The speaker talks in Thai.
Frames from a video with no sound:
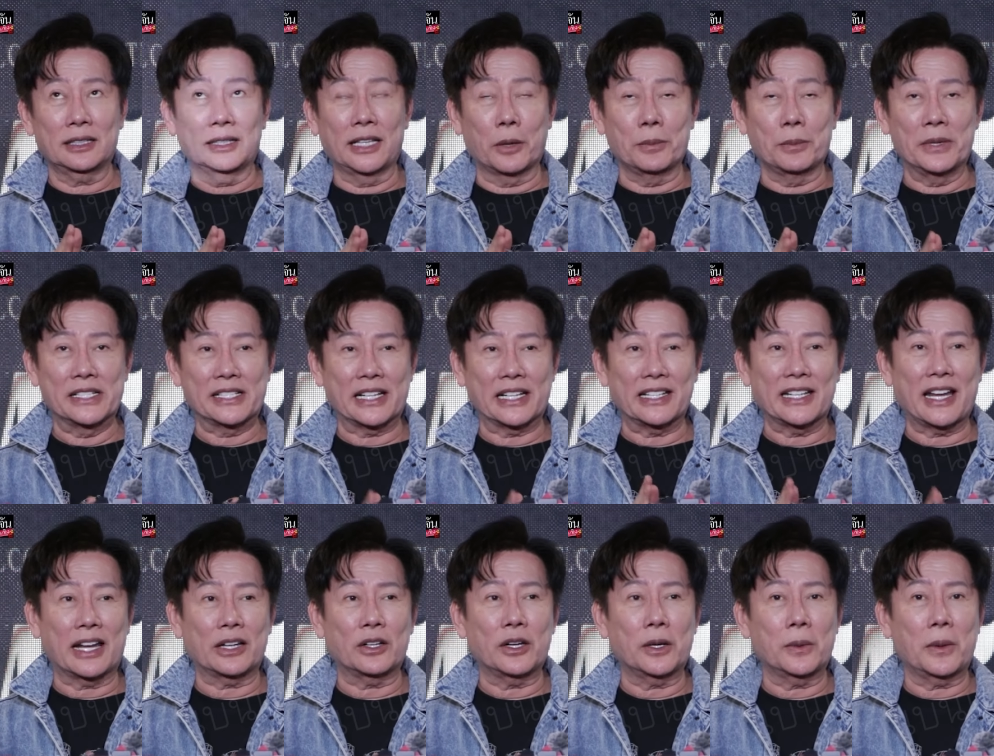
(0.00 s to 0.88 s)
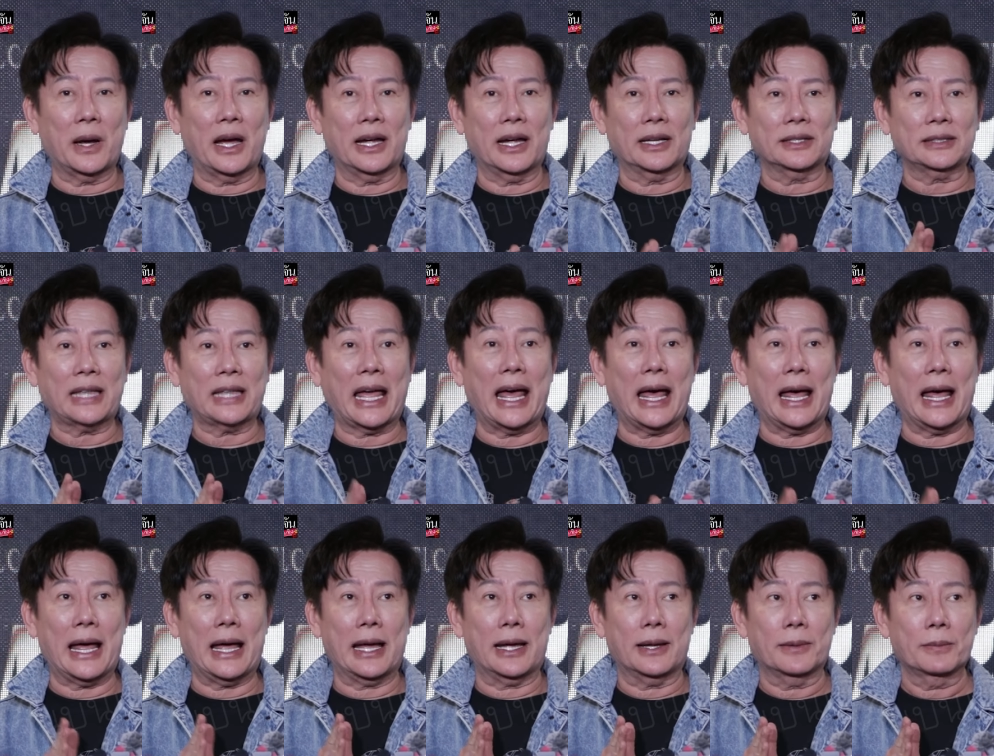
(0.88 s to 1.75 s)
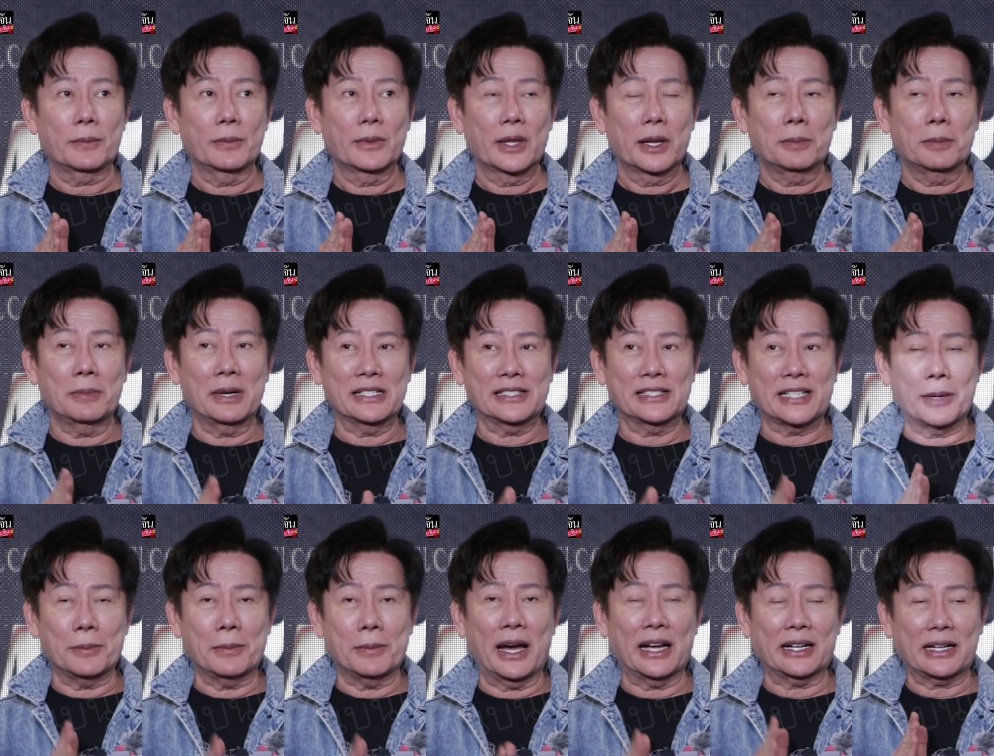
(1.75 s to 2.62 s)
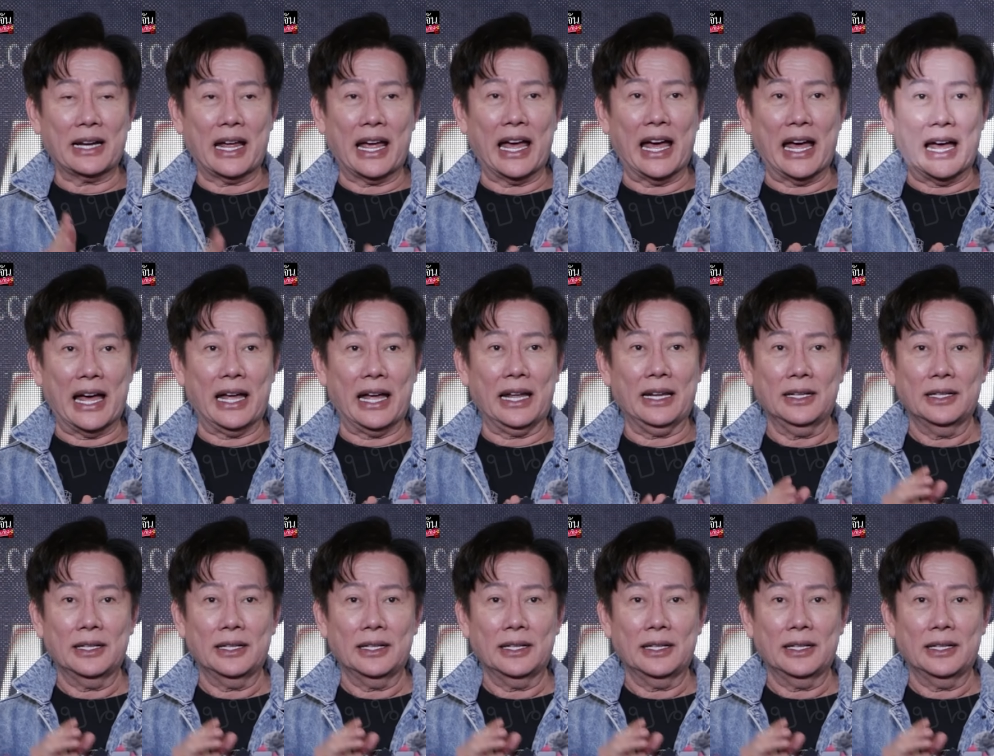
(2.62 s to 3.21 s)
เรามีสัญญาด้วยว่าถ้าไม่สามารถหา